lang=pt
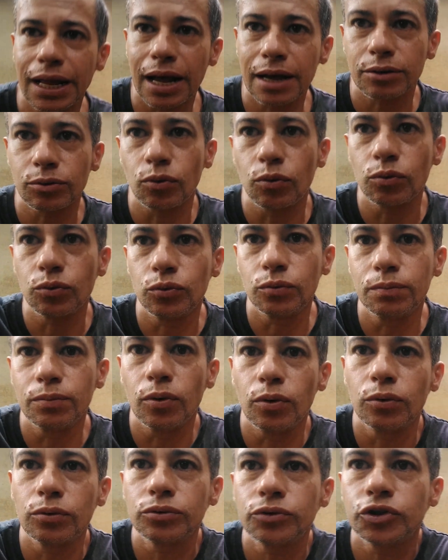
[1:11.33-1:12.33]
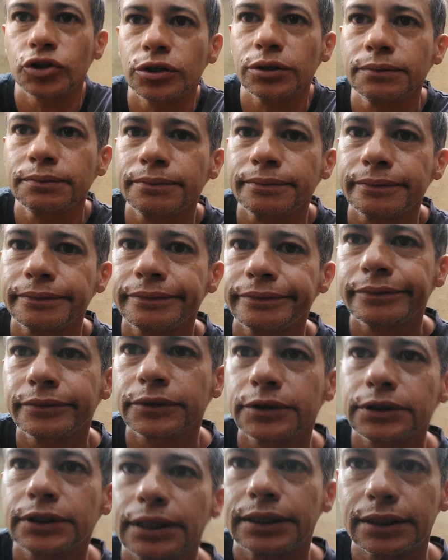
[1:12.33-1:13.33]
dá com o bolt,
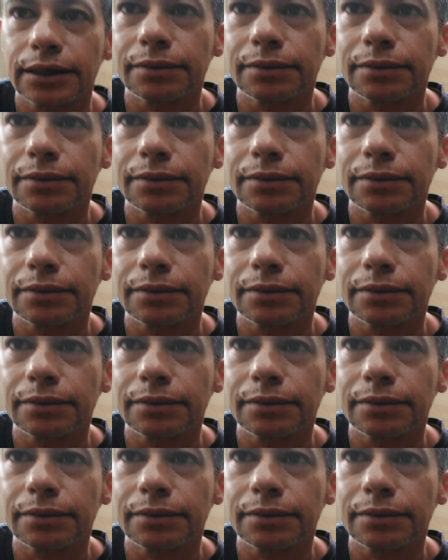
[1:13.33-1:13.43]
que